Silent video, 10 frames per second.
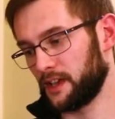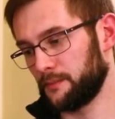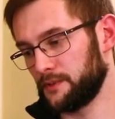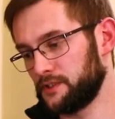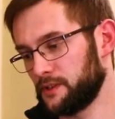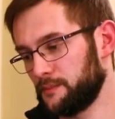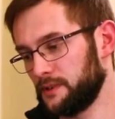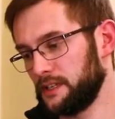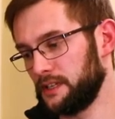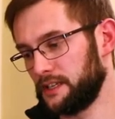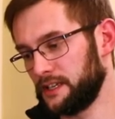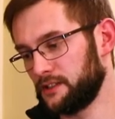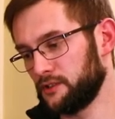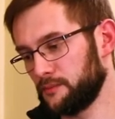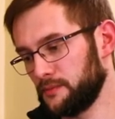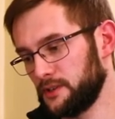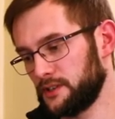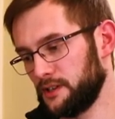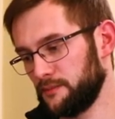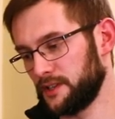abyście byli
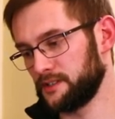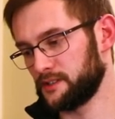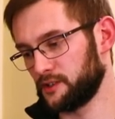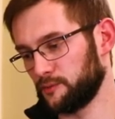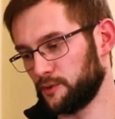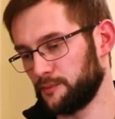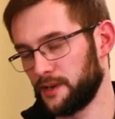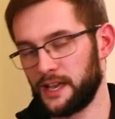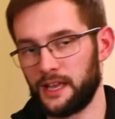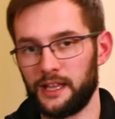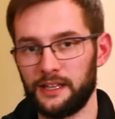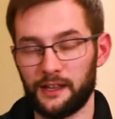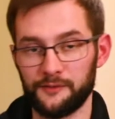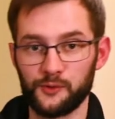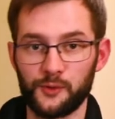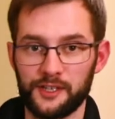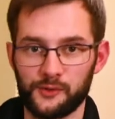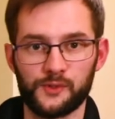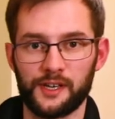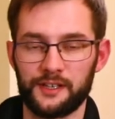jednomyślni między sobą na wzór
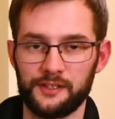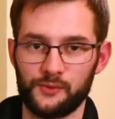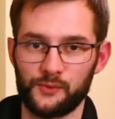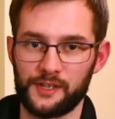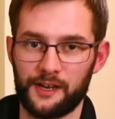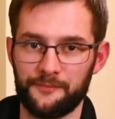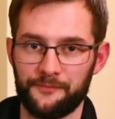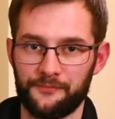Jezusa Chrystusa.